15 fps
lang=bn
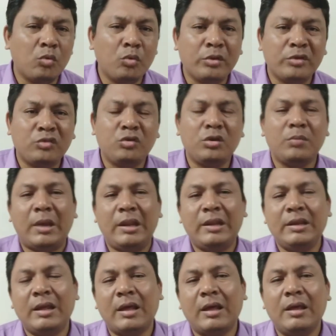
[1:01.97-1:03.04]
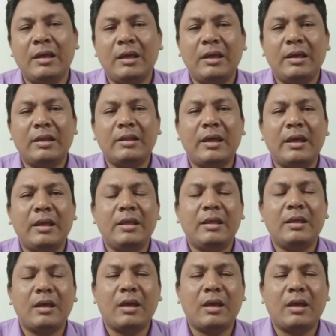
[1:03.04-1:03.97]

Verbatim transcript: কোনো কিছুরই মালিক না তাই